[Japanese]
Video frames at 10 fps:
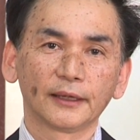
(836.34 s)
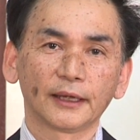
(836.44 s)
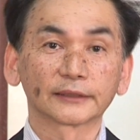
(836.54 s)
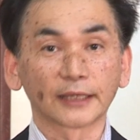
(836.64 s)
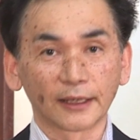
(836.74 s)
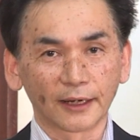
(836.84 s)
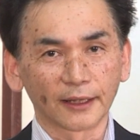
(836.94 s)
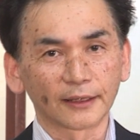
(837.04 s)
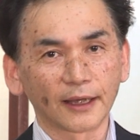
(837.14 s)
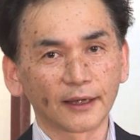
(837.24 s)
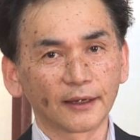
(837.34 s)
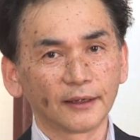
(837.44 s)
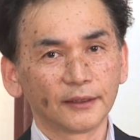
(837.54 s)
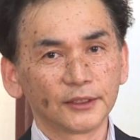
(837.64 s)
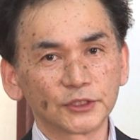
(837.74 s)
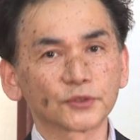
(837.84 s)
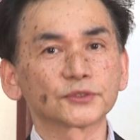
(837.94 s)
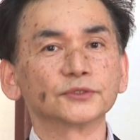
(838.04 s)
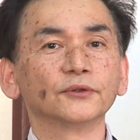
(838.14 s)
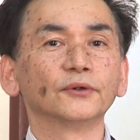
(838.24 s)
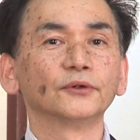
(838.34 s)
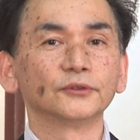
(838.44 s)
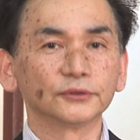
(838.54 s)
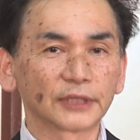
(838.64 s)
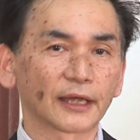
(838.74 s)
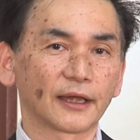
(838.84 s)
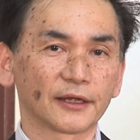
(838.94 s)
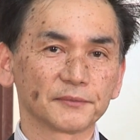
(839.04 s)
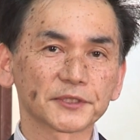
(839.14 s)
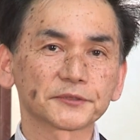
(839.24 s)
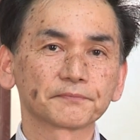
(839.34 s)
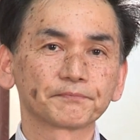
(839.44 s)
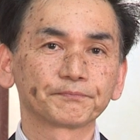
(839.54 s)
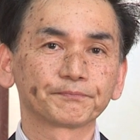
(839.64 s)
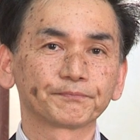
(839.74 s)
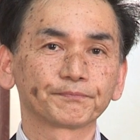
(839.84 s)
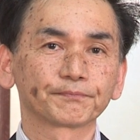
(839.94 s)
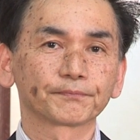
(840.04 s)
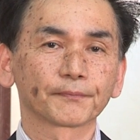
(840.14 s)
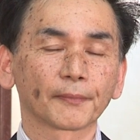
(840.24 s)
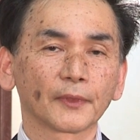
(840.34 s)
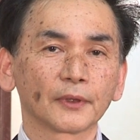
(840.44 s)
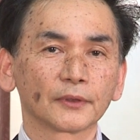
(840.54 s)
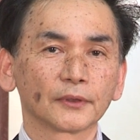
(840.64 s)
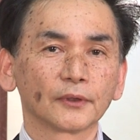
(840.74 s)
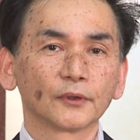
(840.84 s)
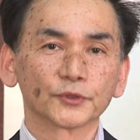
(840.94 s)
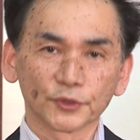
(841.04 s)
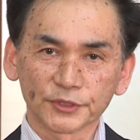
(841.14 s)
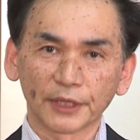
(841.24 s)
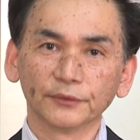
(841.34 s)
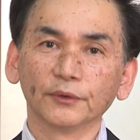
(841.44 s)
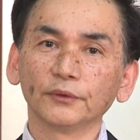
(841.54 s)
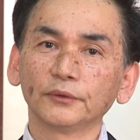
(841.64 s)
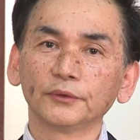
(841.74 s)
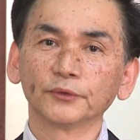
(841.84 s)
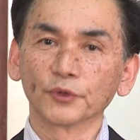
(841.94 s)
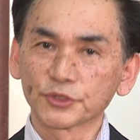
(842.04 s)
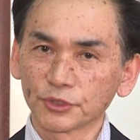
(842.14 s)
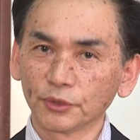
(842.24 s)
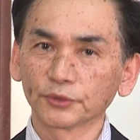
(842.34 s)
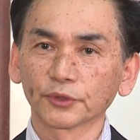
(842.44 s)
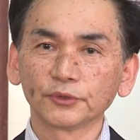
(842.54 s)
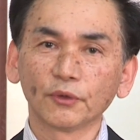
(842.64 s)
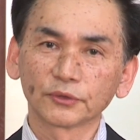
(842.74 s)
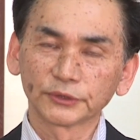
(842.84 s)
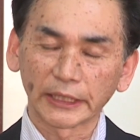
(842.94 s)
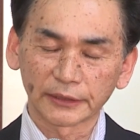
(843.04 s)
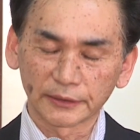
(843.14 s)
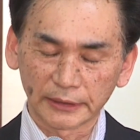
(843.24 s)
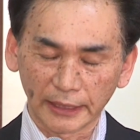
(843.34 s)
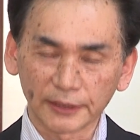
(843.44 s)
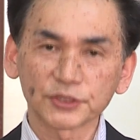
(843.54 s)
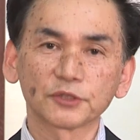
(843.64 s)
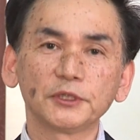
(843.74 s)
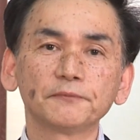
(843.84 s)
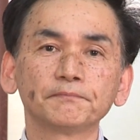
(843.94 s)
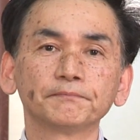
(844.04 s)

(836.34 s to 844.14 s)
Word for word: 与えられた一つの歌がありますお嬢さんの脳腫瘍という多くな悲しみ